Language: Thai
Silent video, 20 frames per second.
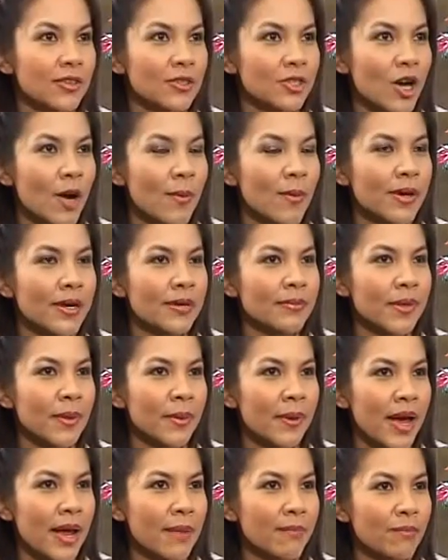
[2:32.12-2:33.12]
สทชพอเริ่ม
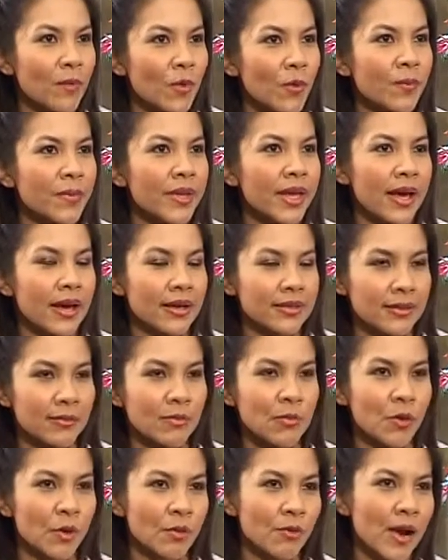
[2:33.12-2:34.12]
ทำงานปุ๊บเนี่ย
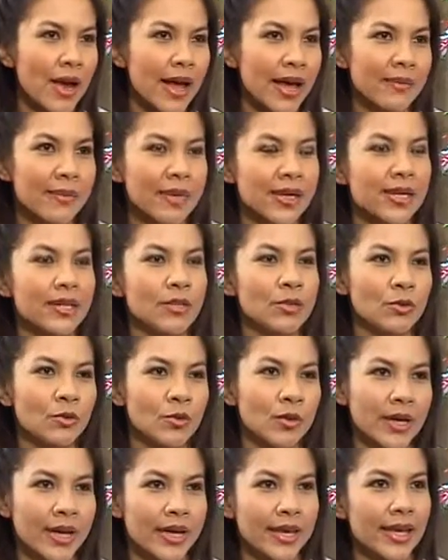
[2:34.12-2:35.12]
สำรวจว่าใครมีขึ้นอยู่
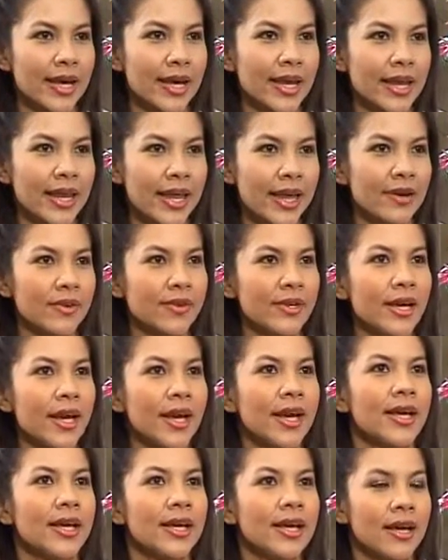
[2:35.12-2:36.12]
ตรงไหนยังไงแล้วเนี่
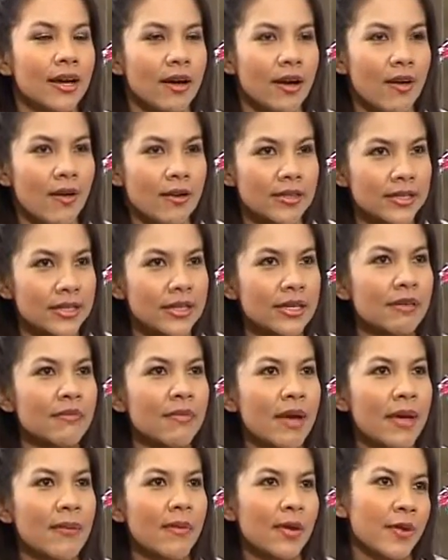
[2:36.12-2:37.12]
ยก่อนจะเริ่ม
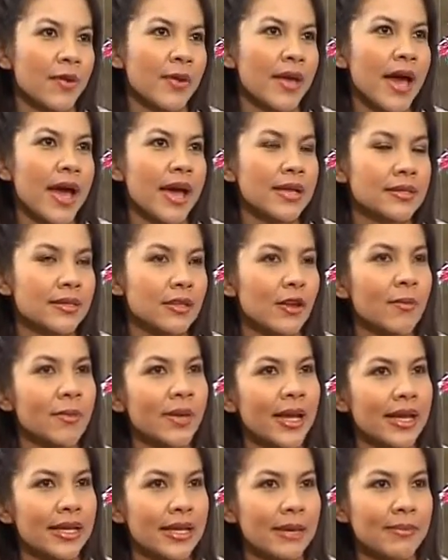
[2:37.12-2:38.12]
ให้ใบอนุญาตจะต้อง
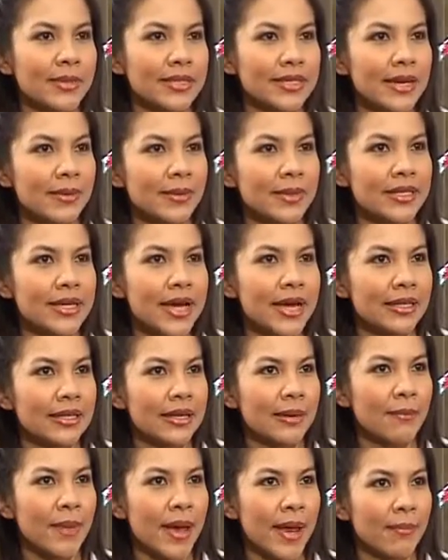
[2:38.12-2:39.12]
มีการทำประชาพิจารณ์
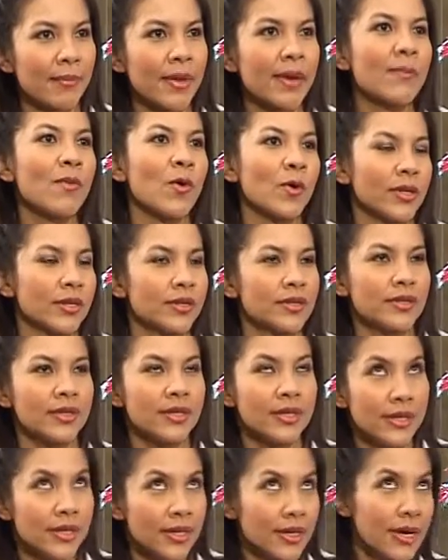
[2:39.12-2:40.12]
ทำแผนแม่บท
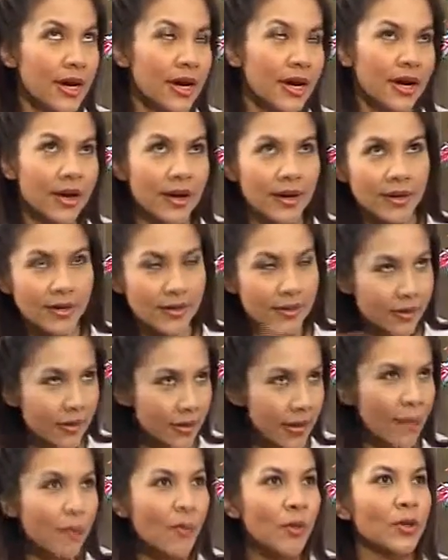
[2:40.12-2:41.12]

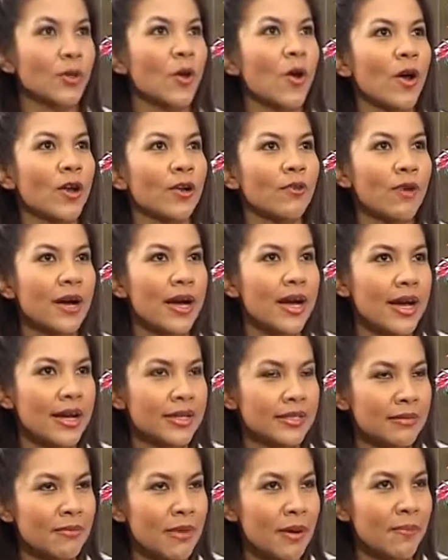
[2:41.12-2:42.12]
ทั้งหมดก่อนว่า
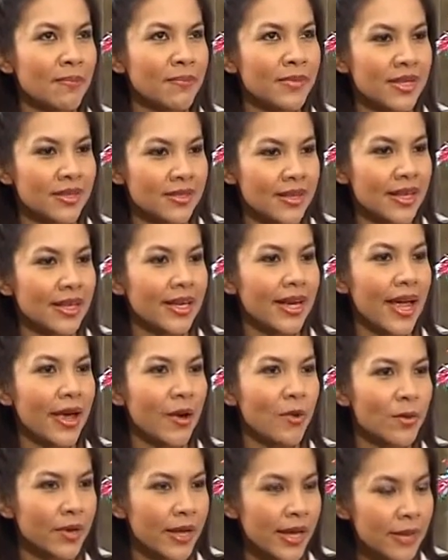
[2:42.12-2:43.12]
จะมาจัดสรรยังไง
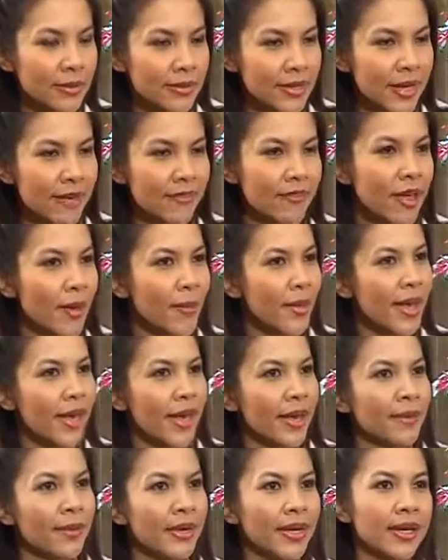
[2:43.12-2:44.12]
กรุงเทพจะ
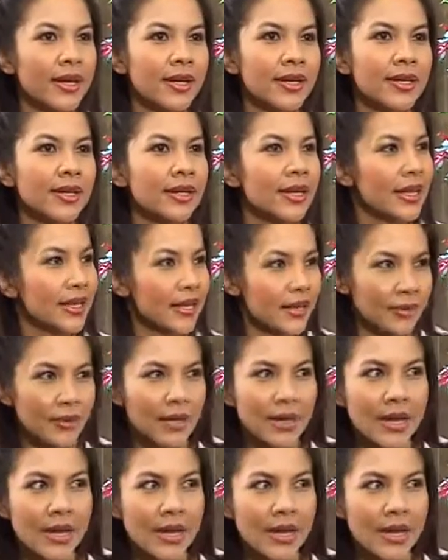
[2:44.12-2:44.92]
FMAM กี่คลื่นอะไร